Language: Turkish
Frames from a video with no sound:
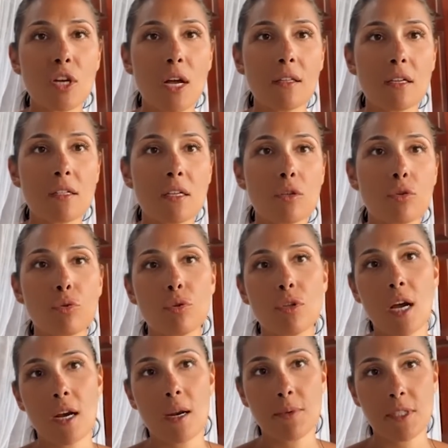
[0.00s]
ajandasında
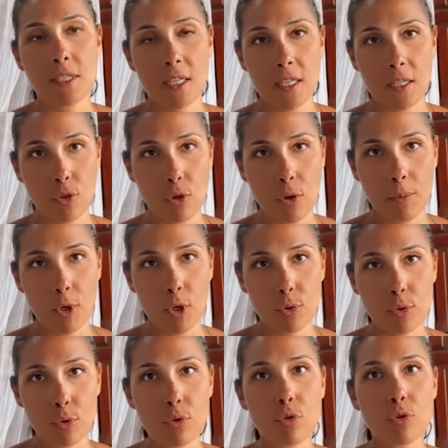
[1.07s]
Suudi Arabistan'a gidiyor
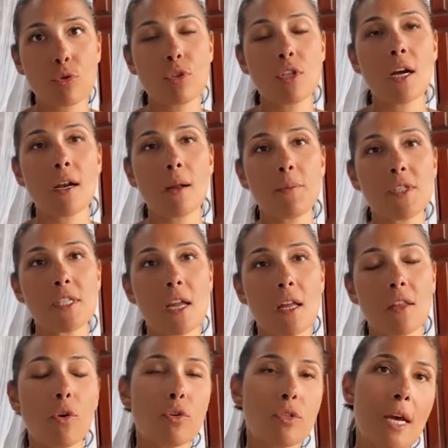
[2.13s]
biliyorsunuz. Suudi Arabistan
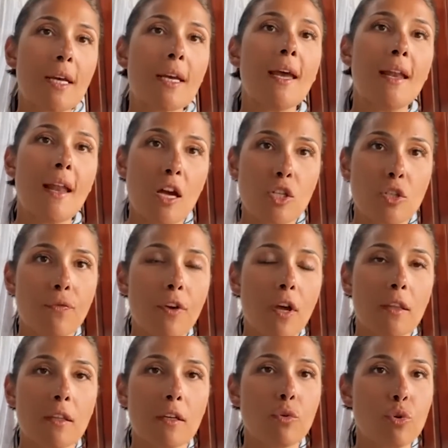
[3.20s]
Yunanistan'da özellikle enerji
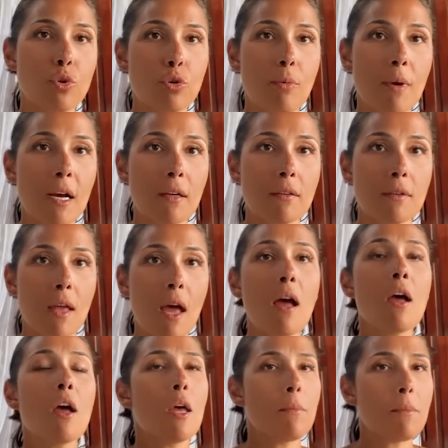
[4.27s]
fiyatlarını düşürmek
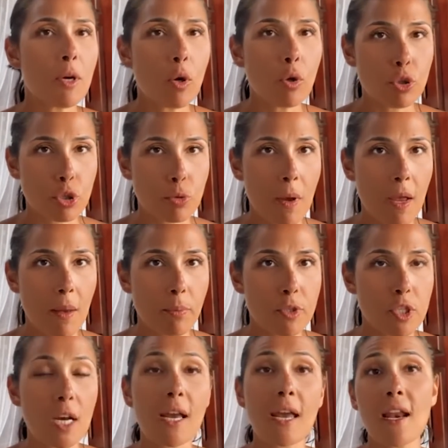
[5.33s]
adına bir konuşma
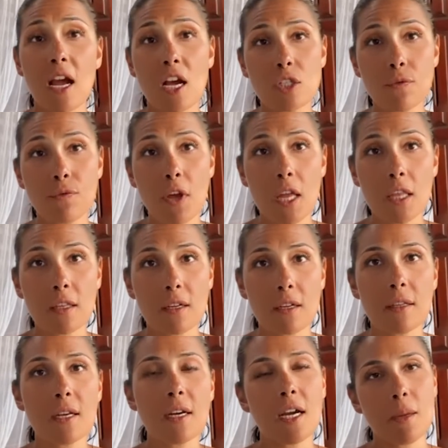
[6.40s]
yapacak. Enerji
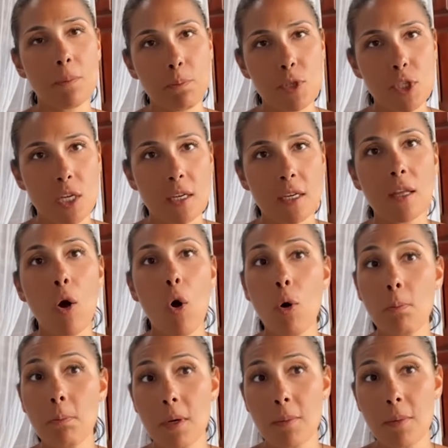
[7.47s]
fiyatları da garip bir şekilde
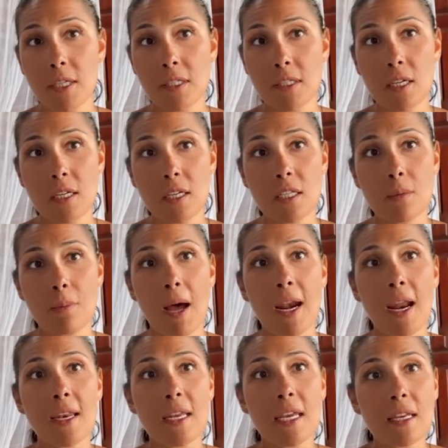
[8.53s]
11 Mayıs'tan
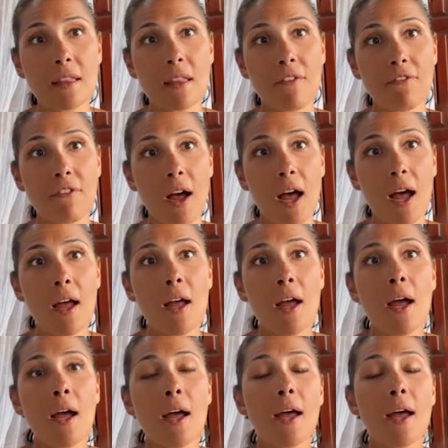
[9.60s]
itibaren ilk defa